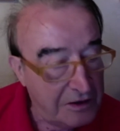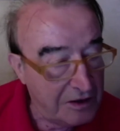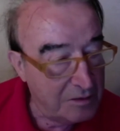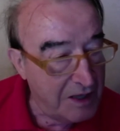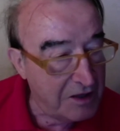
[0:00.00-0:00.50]

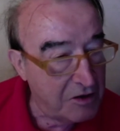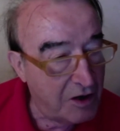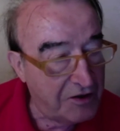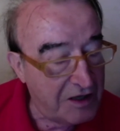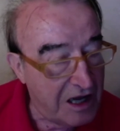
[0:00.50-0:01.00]
del medio
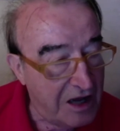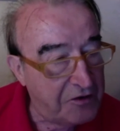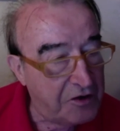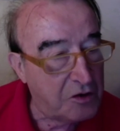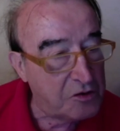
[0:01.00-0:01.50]

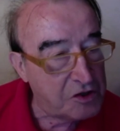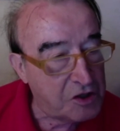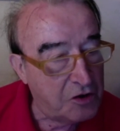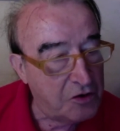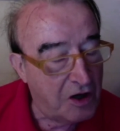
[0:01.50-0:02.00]
Adriatico,
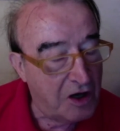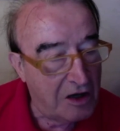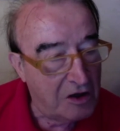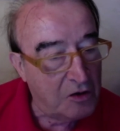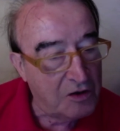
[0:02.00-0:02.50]
sono
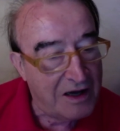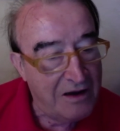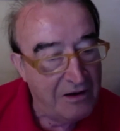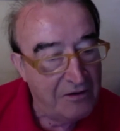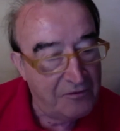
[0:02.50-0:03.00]
ancora
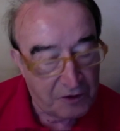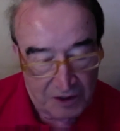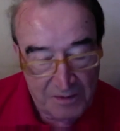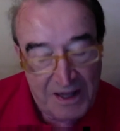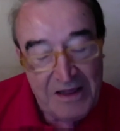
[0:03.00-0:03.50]

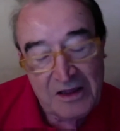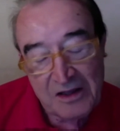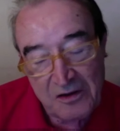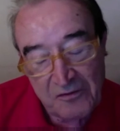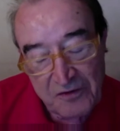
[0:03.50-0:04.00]
fortemente
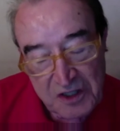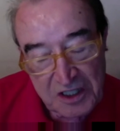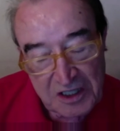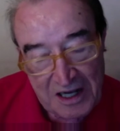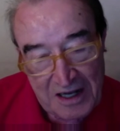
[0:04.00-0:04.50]

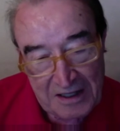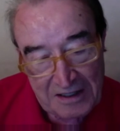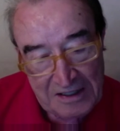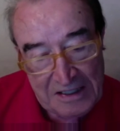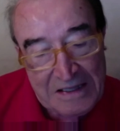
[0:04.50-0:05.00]

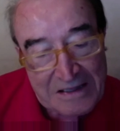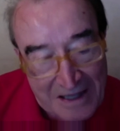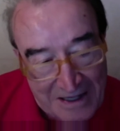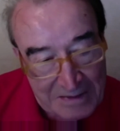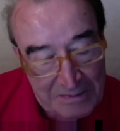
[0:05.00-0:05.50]
deficitari in
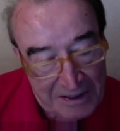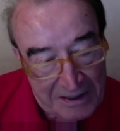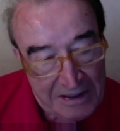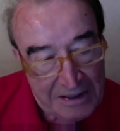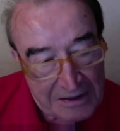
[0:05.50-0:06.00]

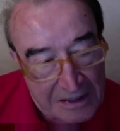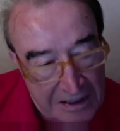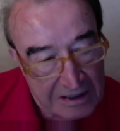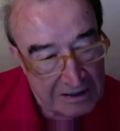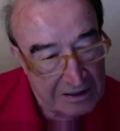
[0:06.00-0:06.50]
termini
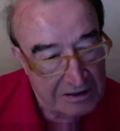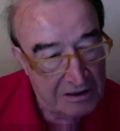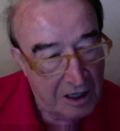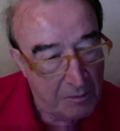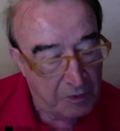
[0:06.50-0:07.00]
di eh,
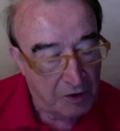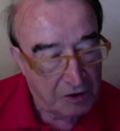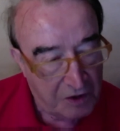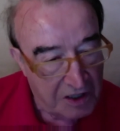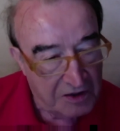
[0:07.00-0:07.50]

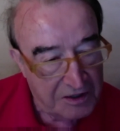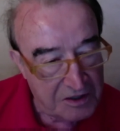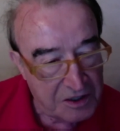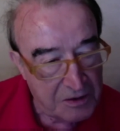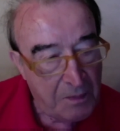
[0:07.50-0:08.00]
apporti
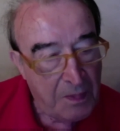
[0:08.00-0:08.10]
idrici.